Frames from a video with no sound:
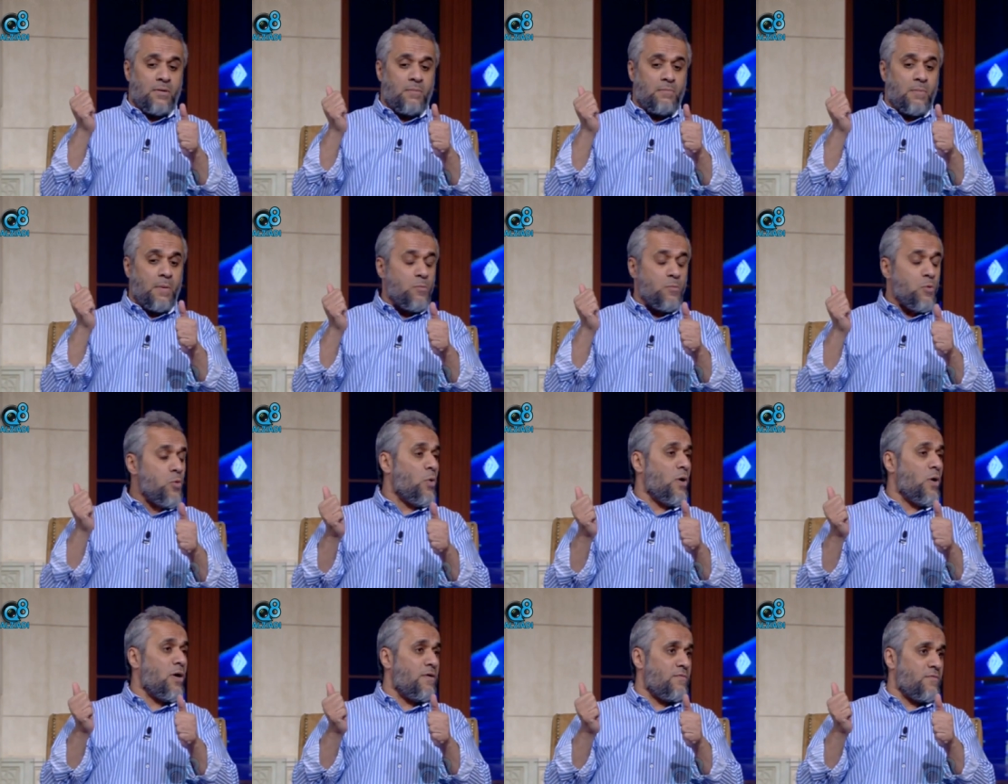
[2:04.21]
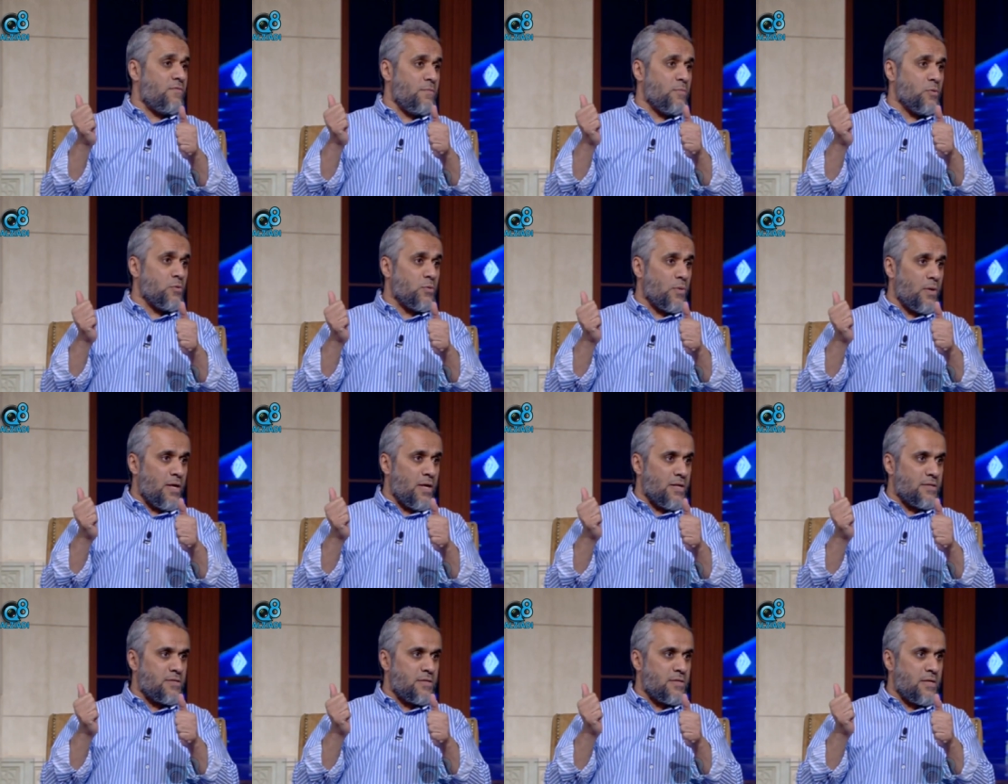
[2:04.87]
ممنوعه في
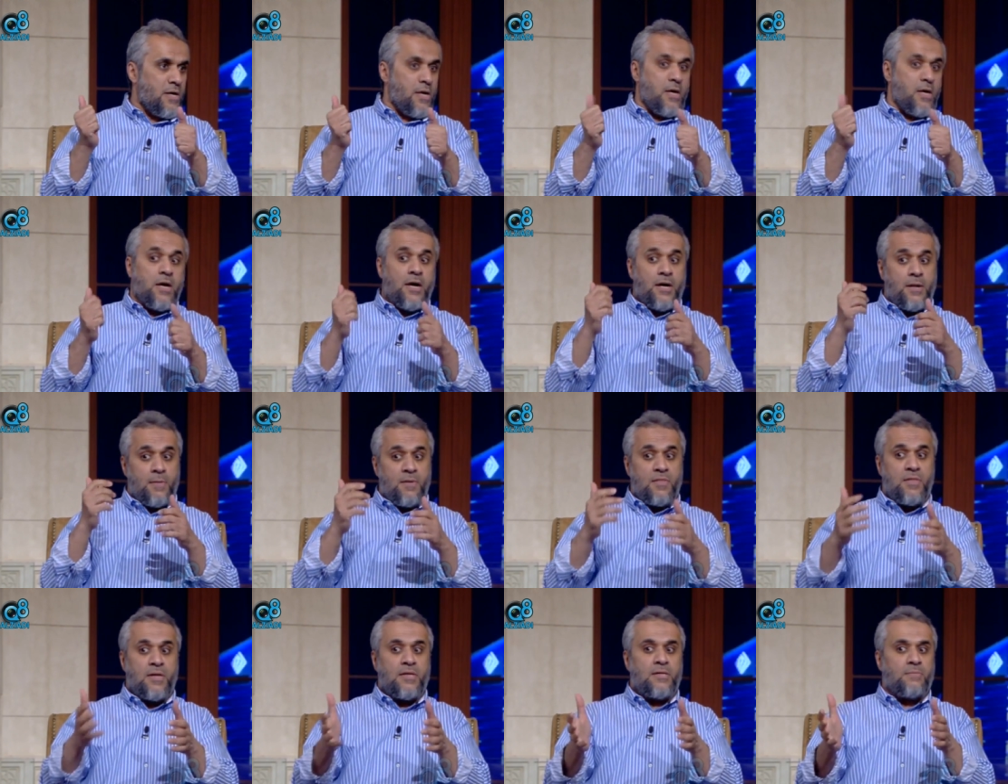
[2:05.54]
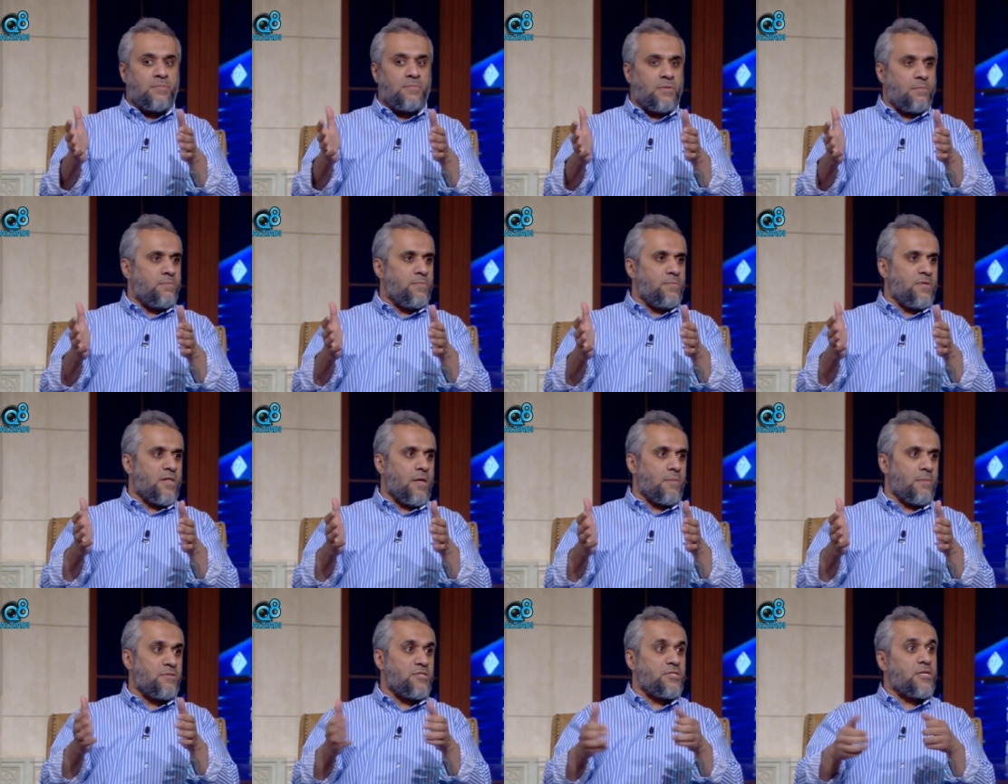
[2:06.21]
البطولات، احنا مثلا
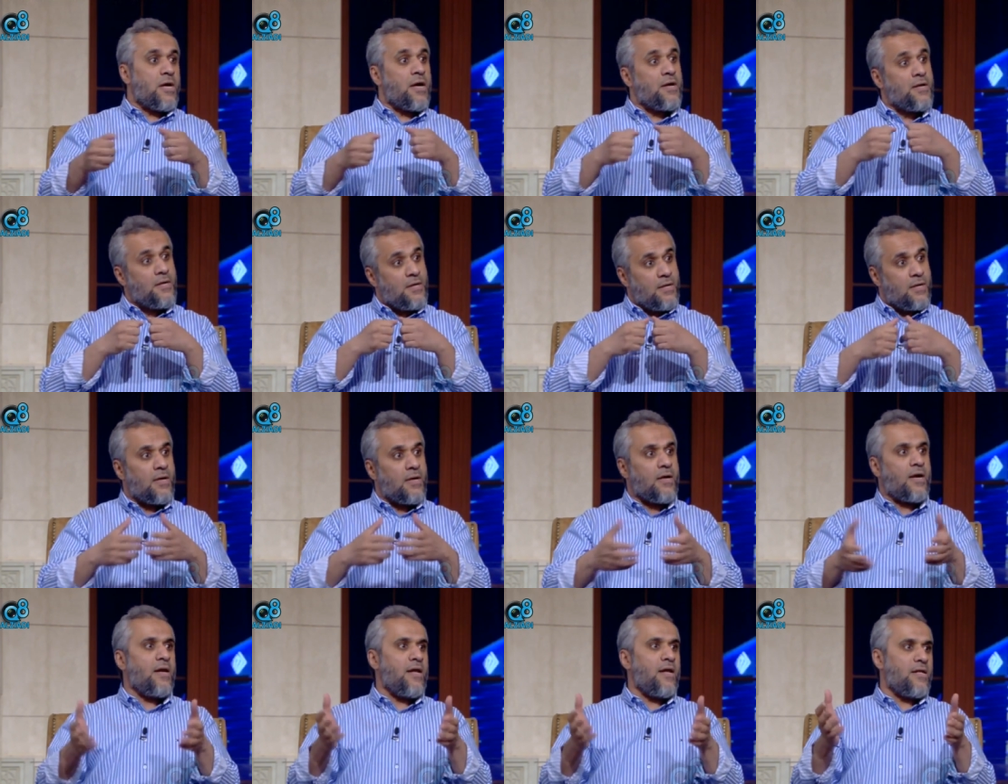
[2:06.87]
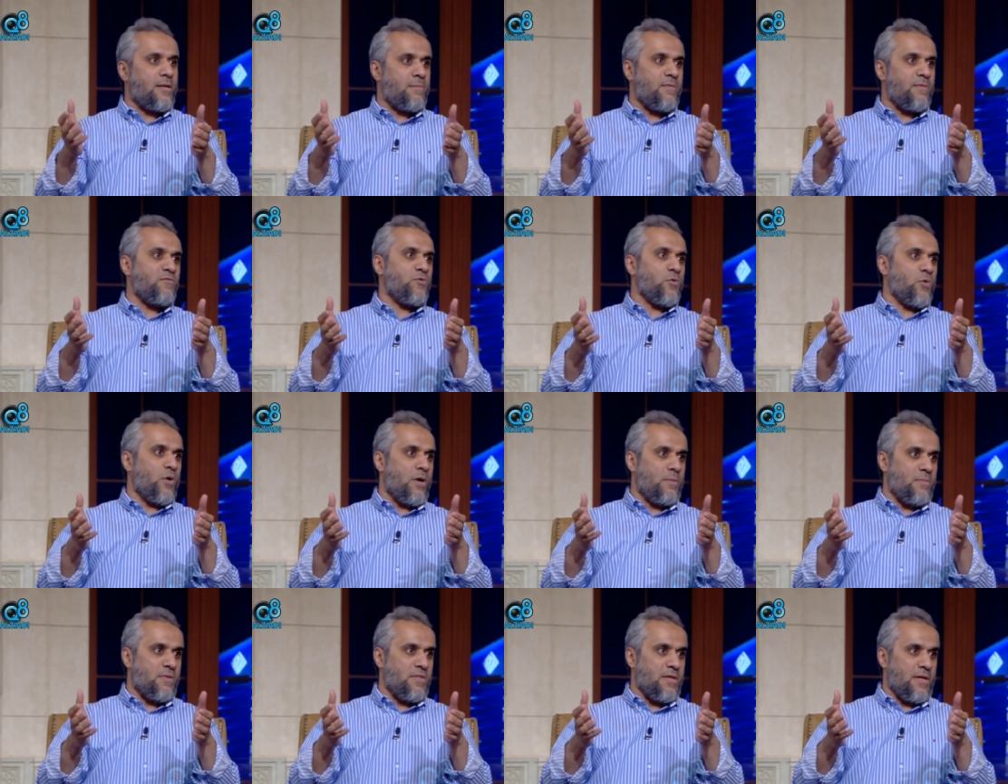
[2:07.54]
بنظام الشارع آه، خليتها
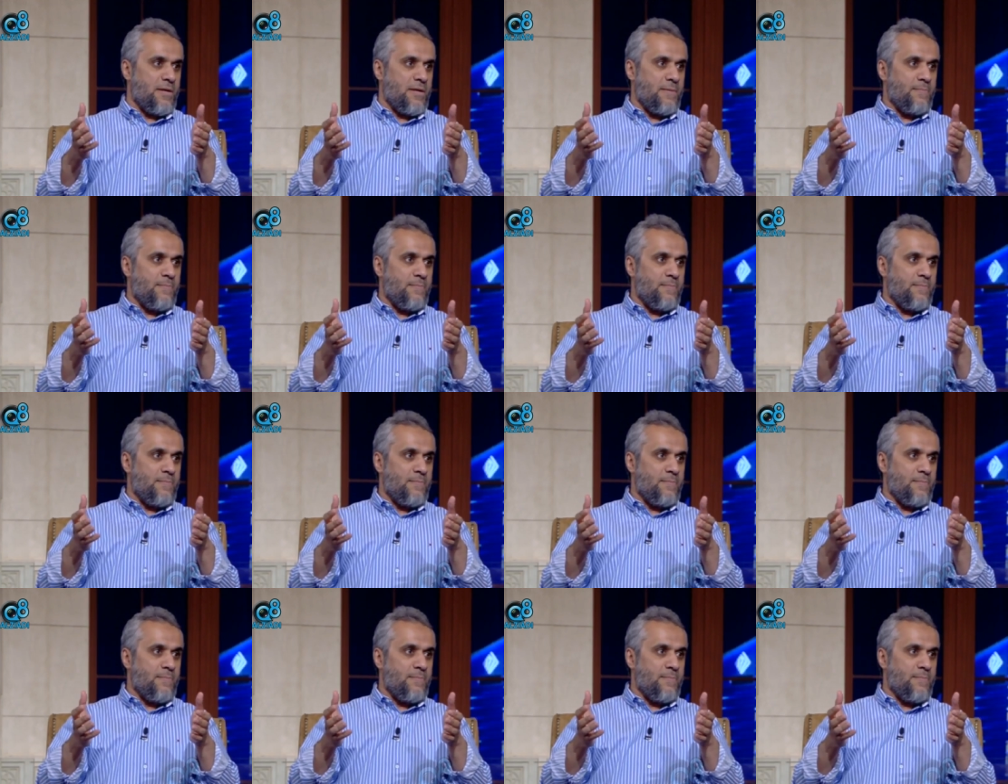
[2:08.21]
مفتوحه مثلا.